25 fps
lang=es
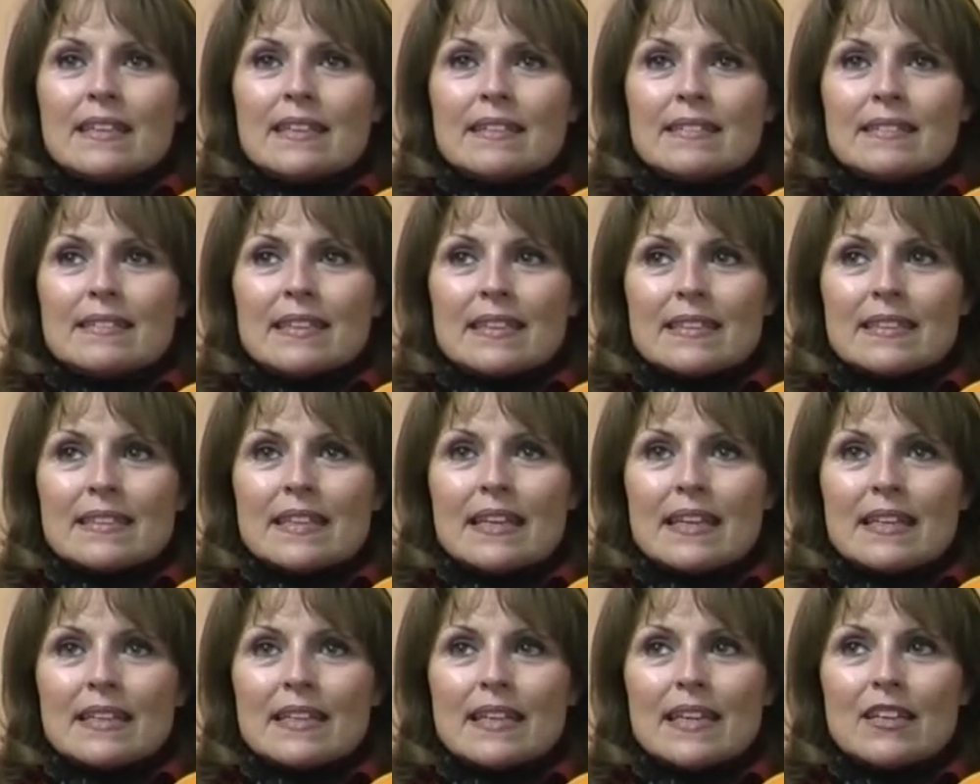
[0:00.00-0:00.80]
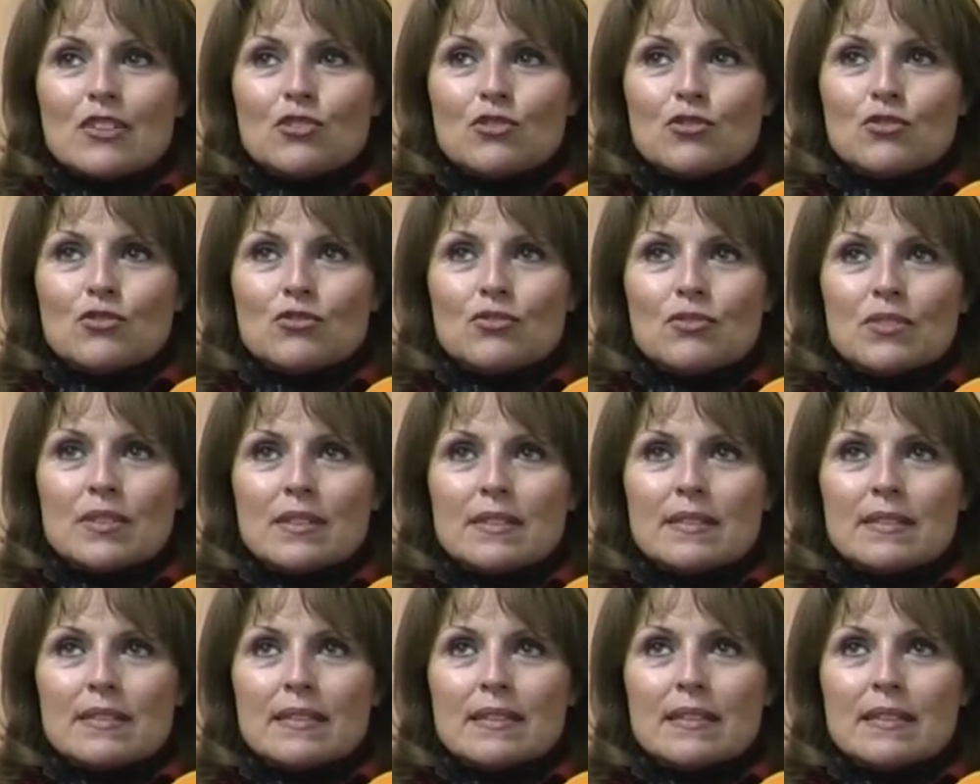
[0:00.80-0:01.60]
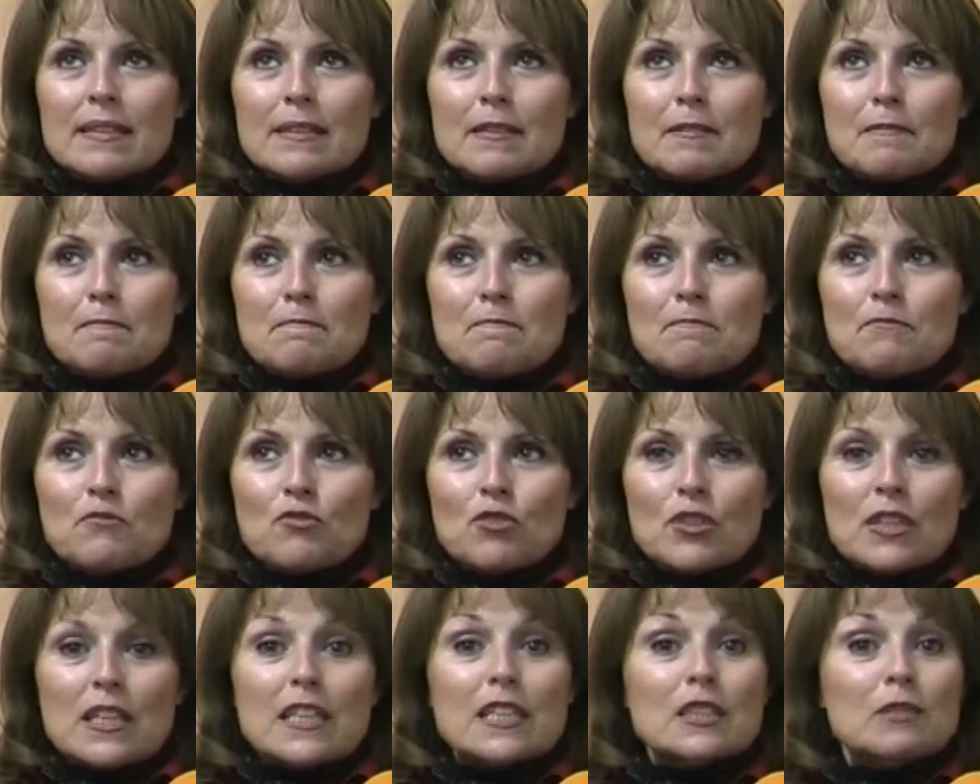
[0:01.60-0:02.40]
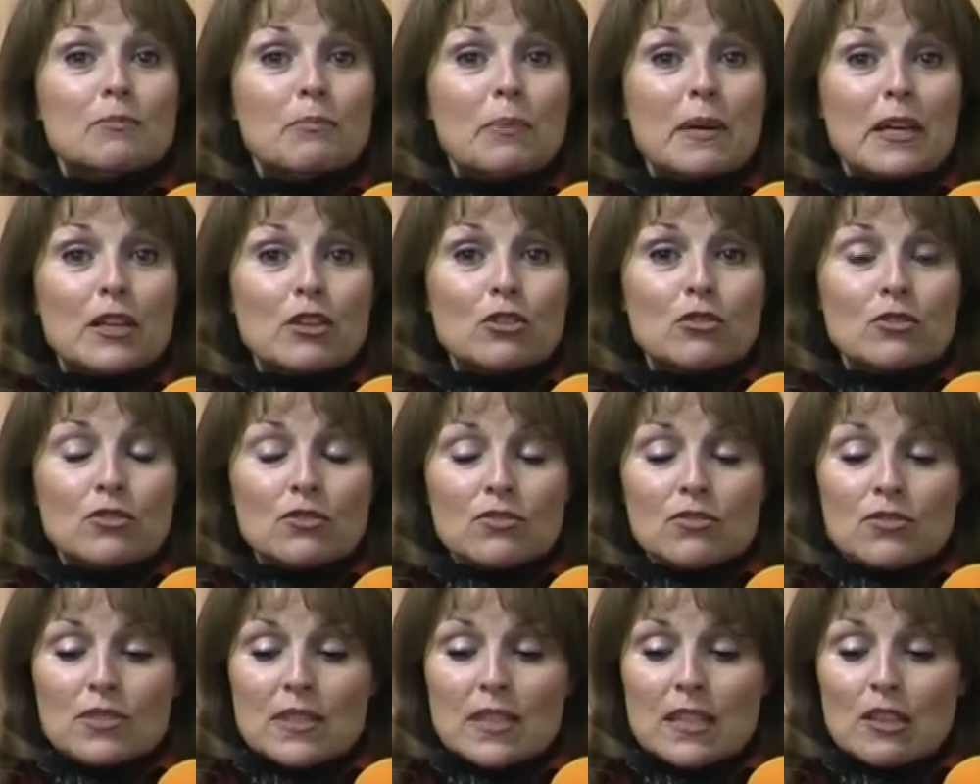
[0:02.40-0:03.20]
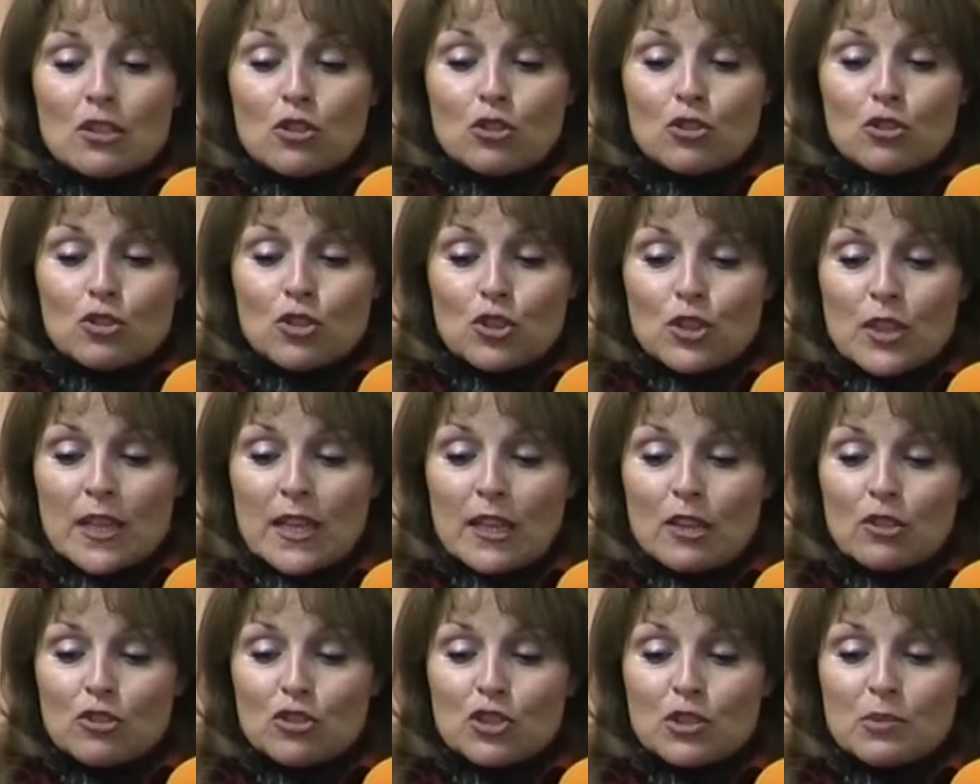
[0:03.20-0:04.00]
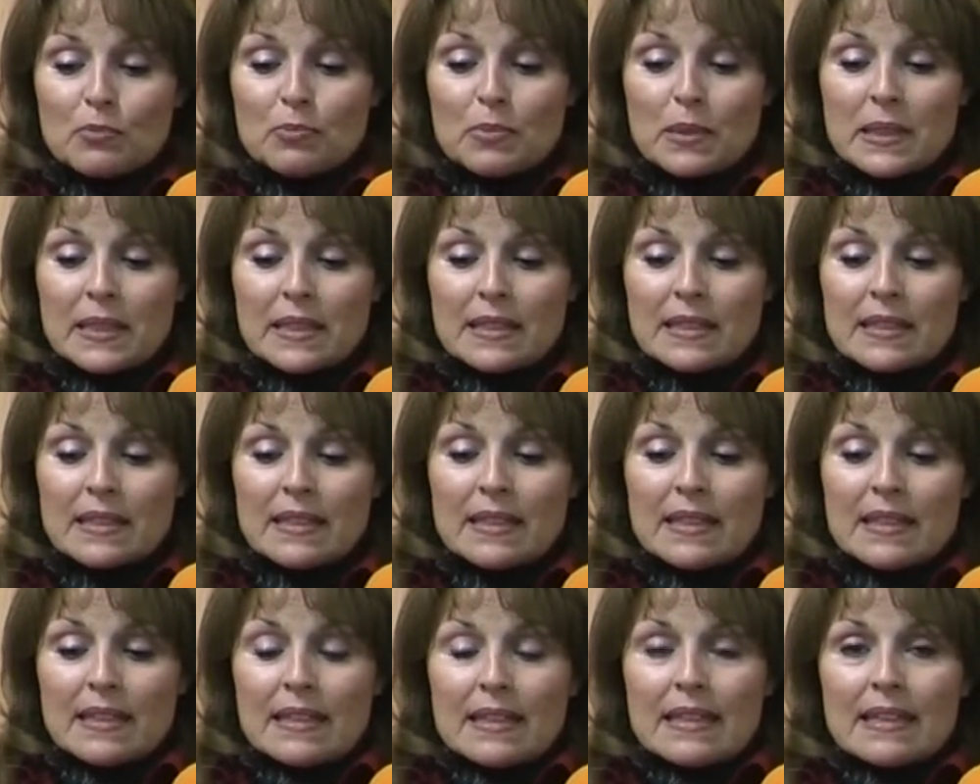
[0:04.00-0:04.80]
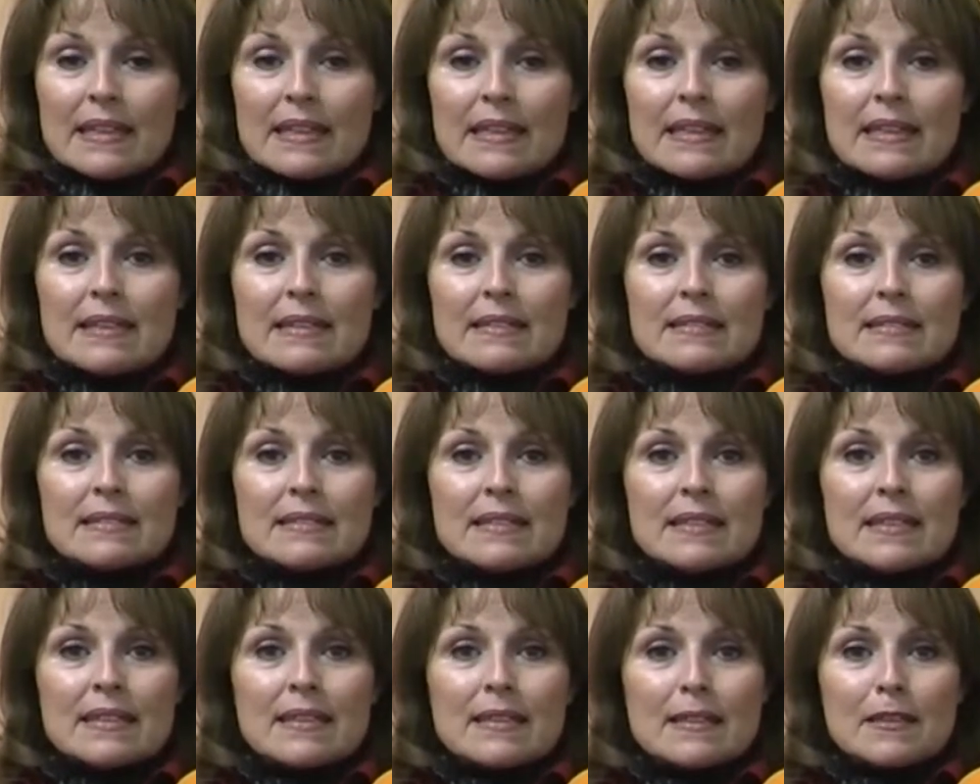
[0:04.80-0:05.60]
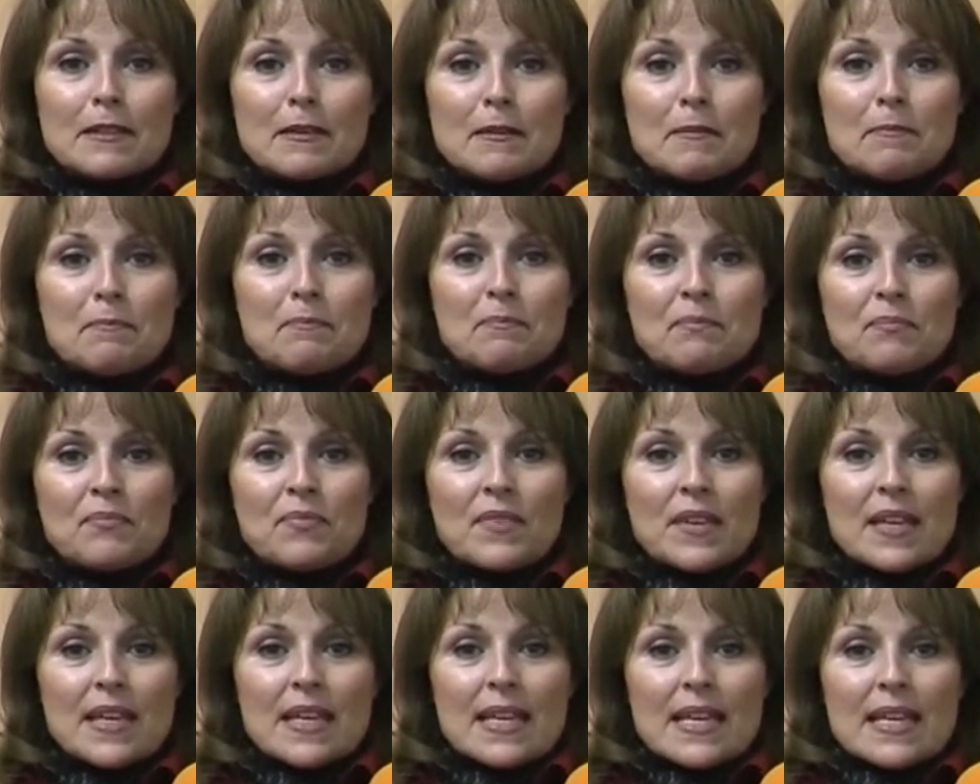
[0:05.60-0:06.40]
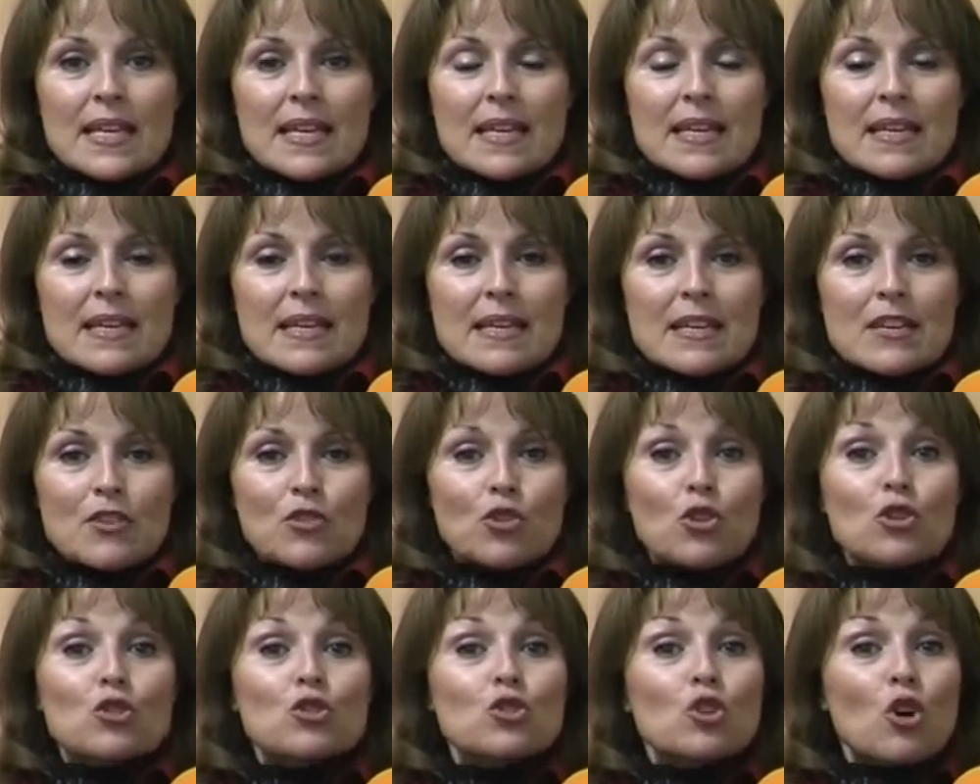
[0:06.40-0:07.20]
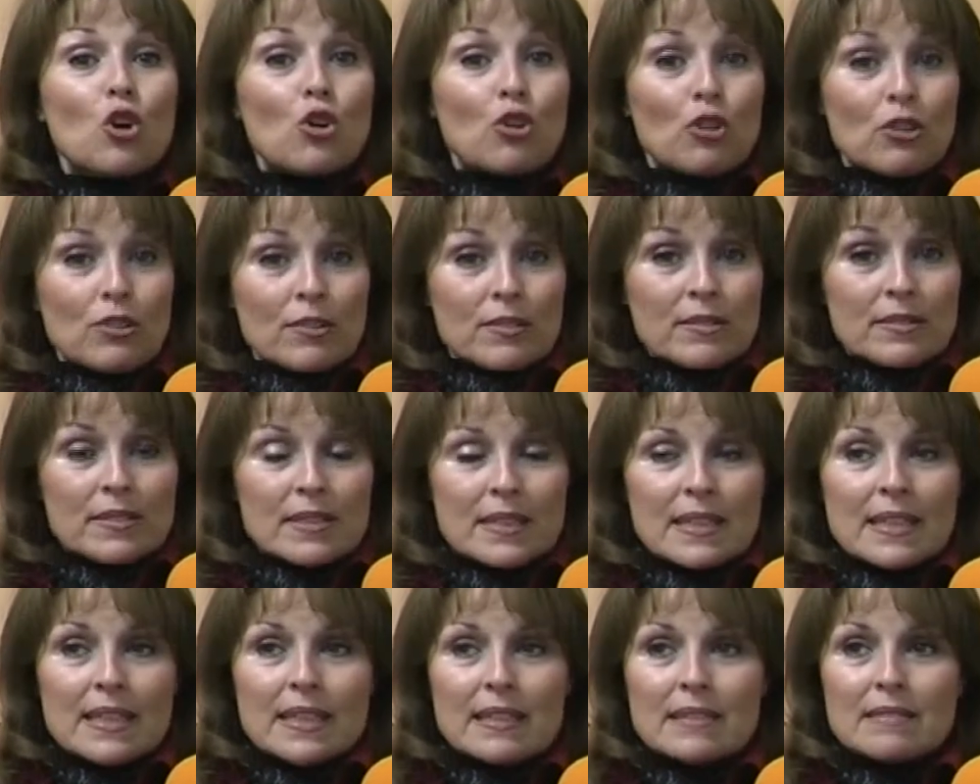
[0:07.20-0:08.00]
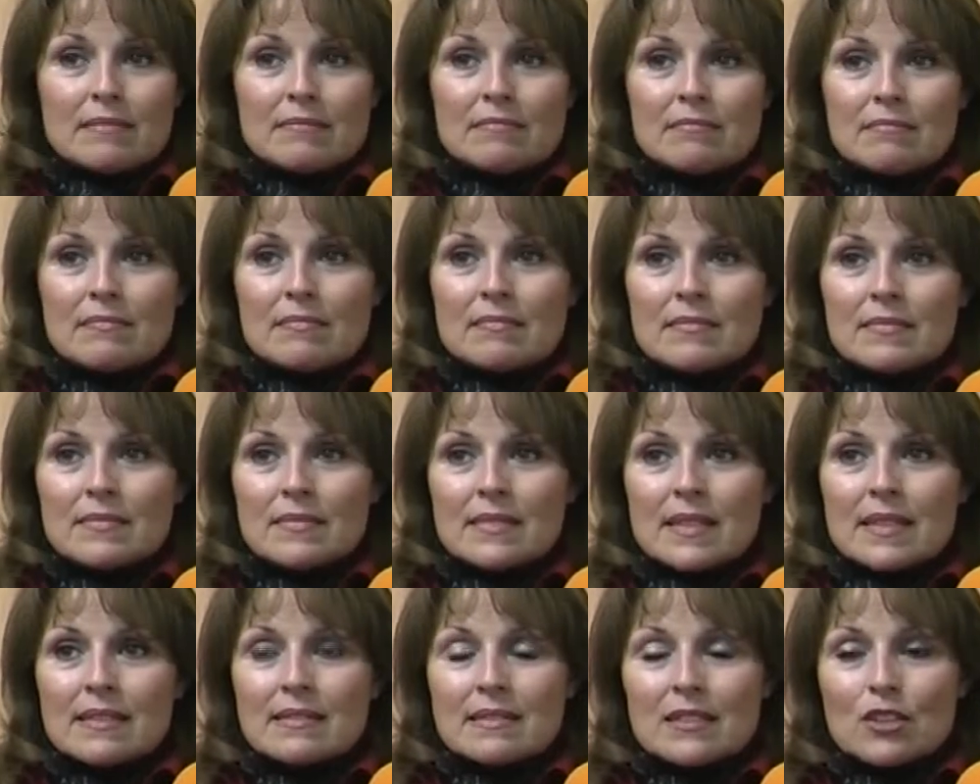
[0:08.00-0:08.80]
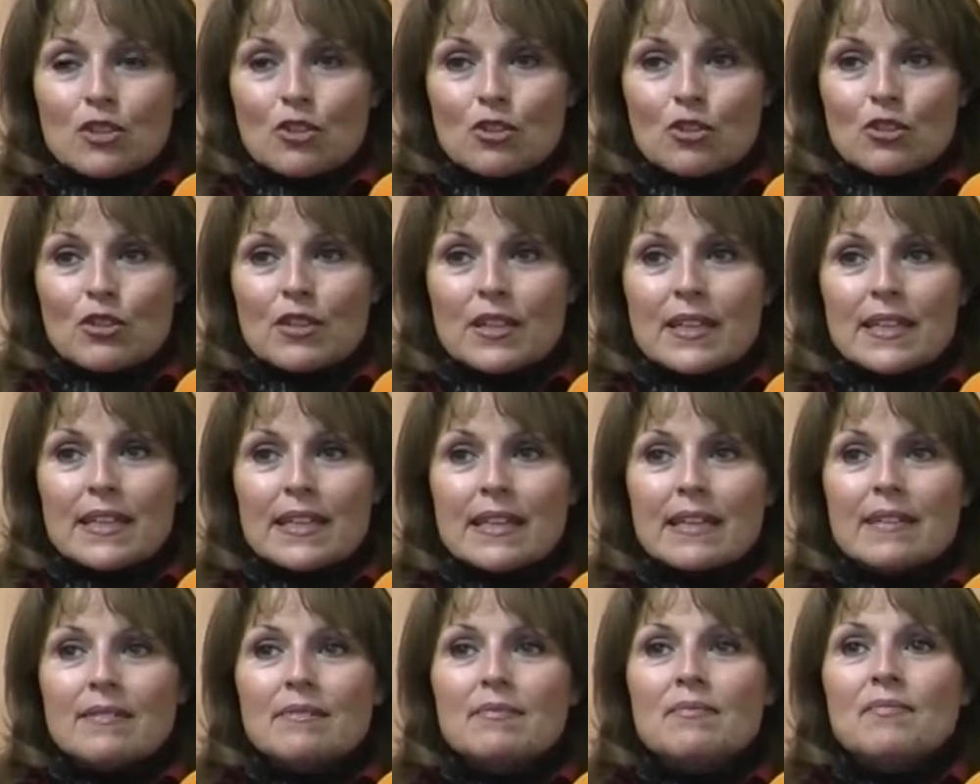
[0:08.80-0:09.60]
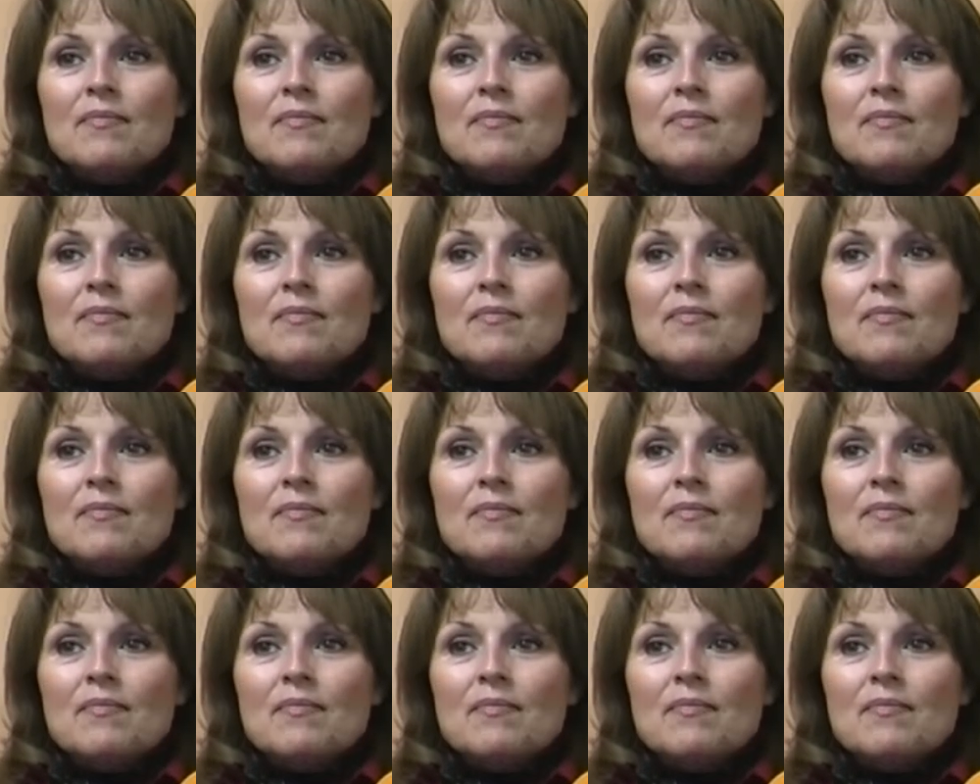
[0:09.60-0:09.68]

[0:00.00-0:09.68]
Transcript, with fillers: de este área, ellos este, son expertos, el doctor Carlos Chimpén es em, eh, doctor en, psicología.